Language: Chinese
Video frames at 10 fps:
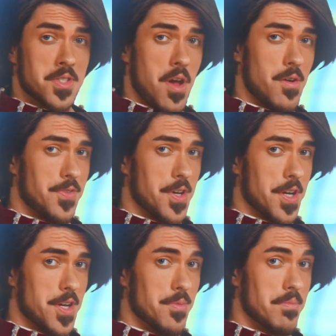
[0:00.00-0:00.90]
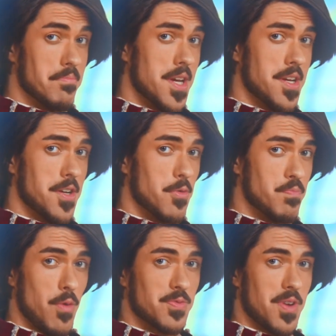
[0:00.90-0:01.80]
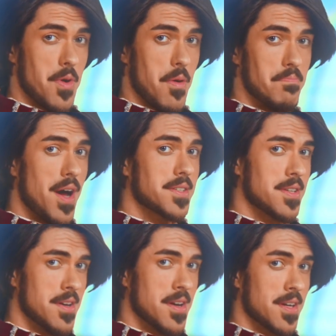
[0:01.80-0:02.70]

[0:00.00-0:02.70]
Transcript: So if you're a human being who poops from your butt,